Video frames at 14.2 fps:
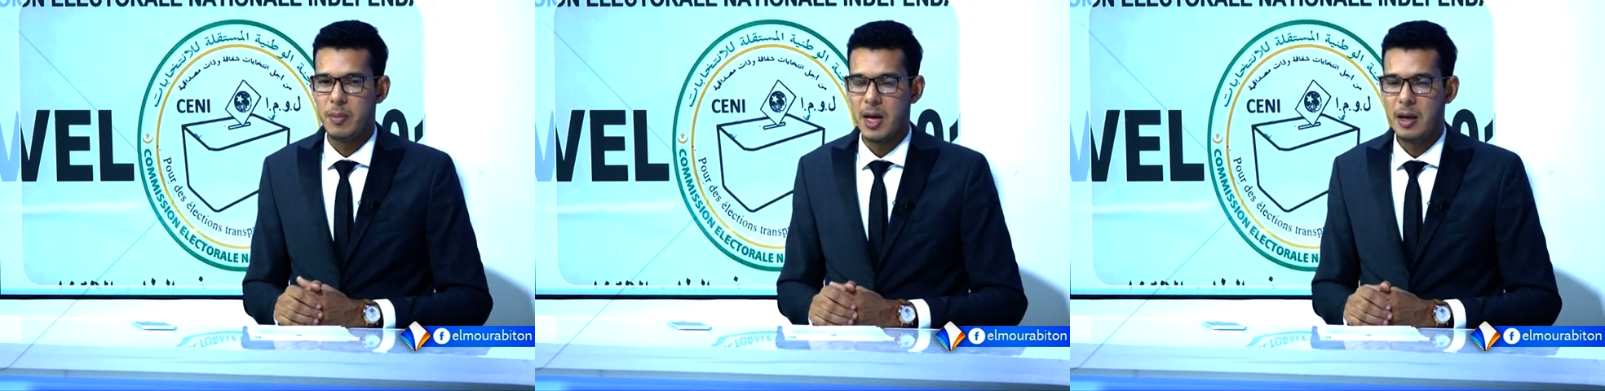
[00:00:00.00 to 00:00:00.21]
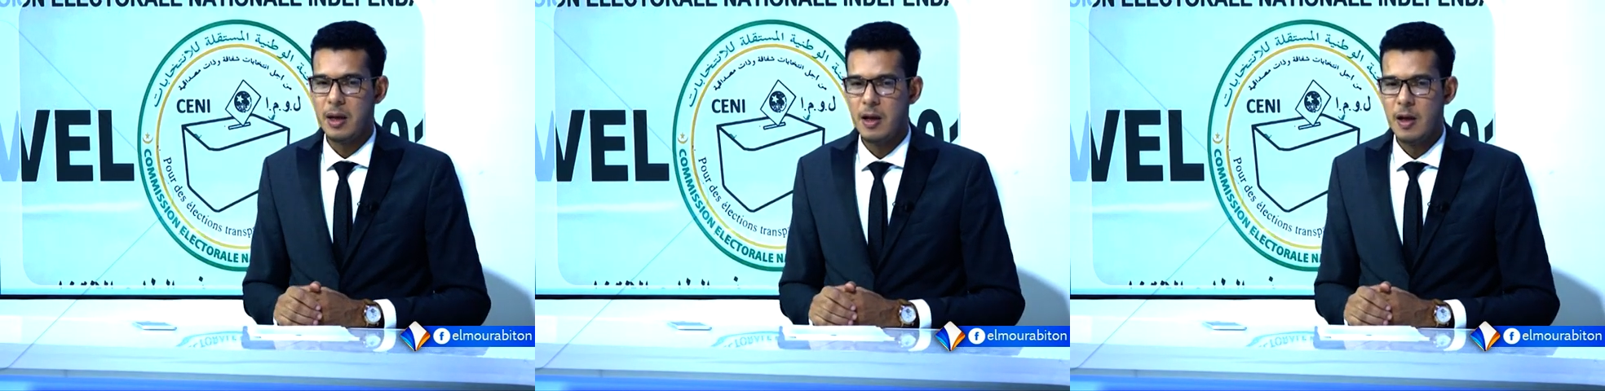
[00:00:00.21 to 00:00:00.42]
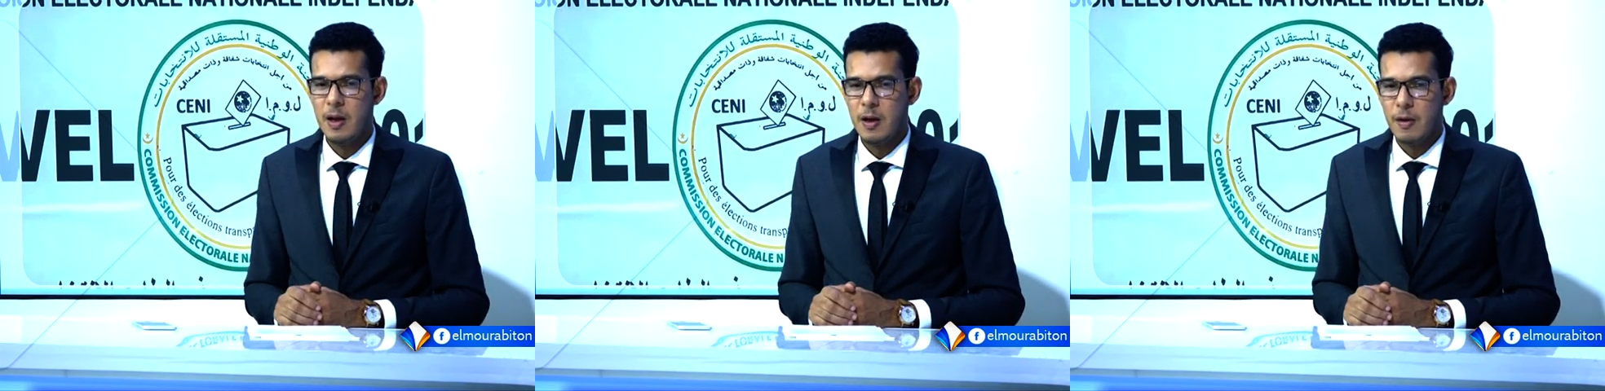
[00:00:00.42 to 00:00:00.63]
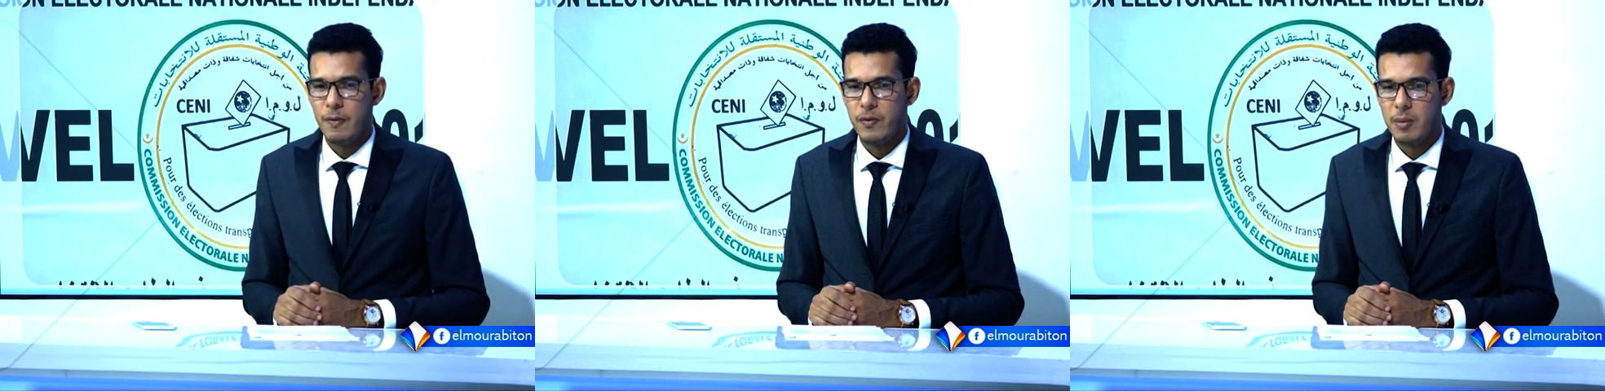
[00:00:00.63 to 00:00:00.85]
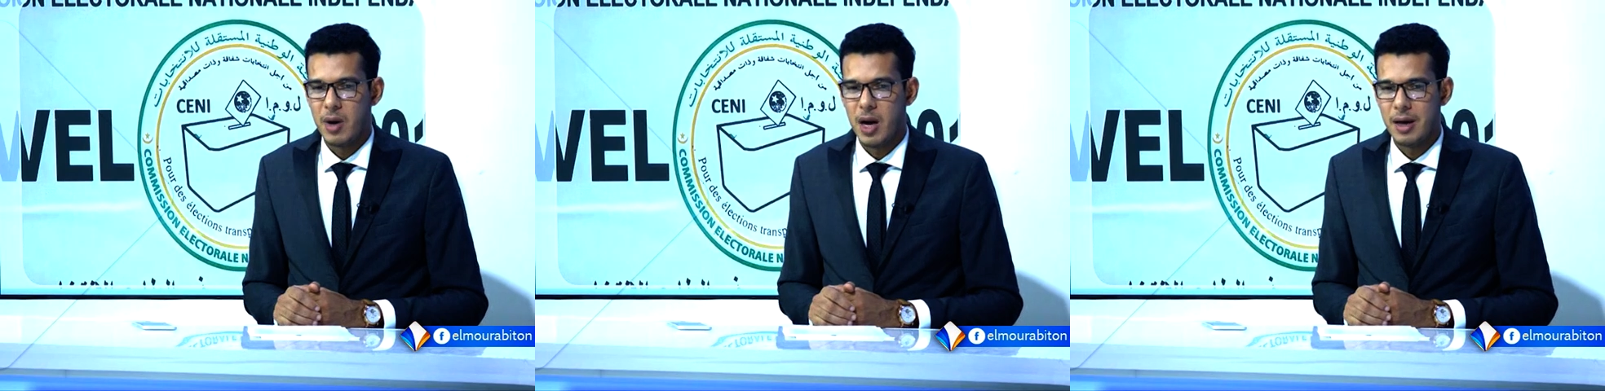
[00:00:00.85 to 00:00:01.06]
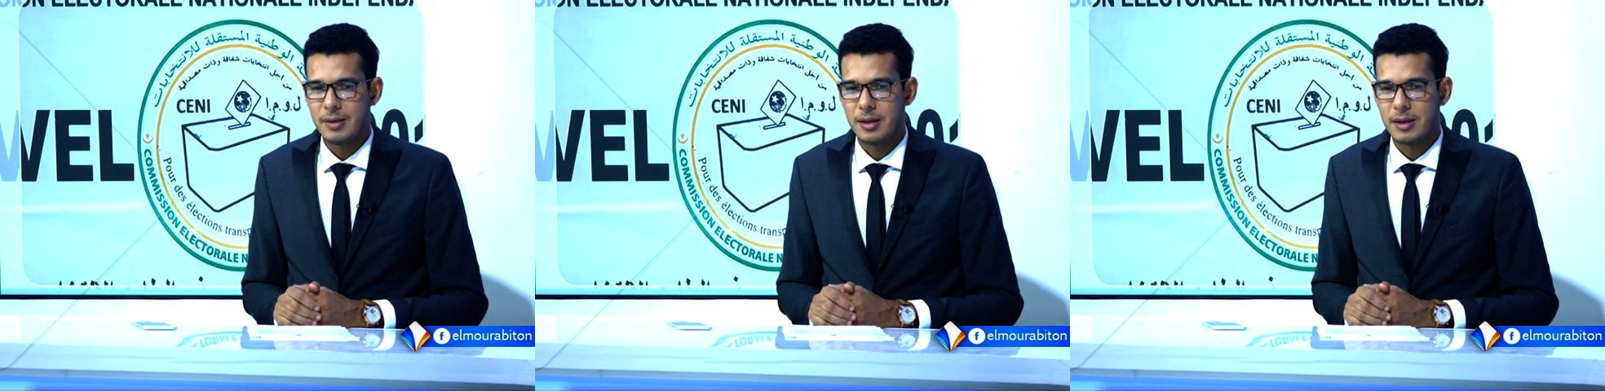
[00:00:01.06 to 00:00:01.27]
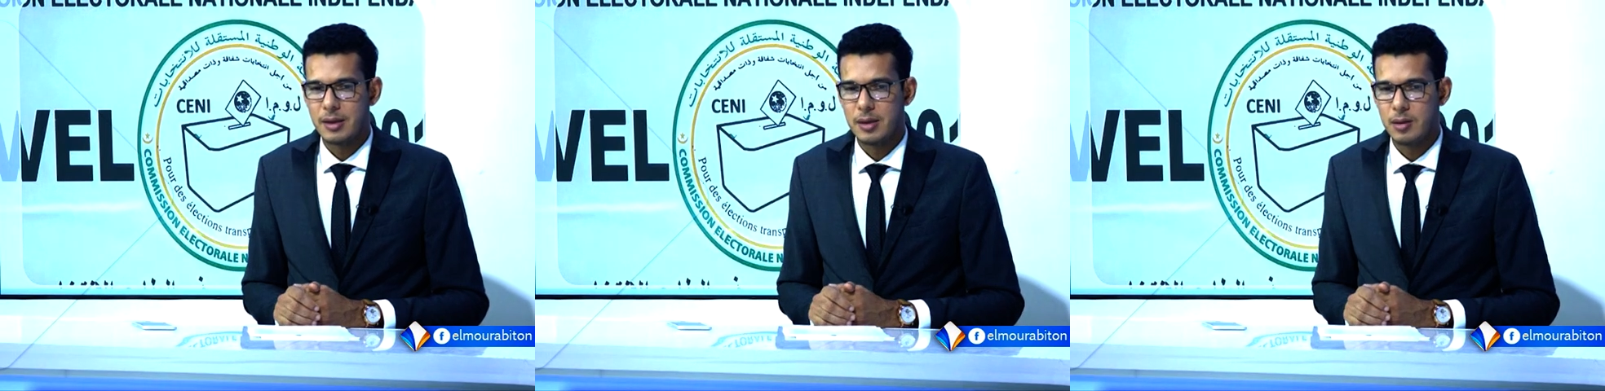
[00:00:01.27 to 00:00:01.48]
18.58% فيما
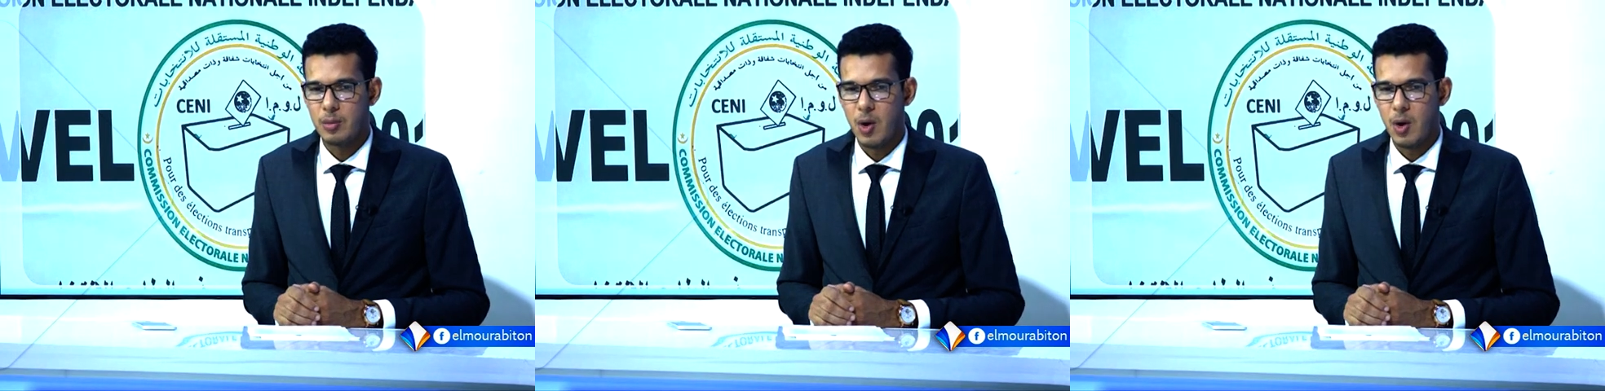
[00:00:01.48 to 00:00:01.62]
حصل سيد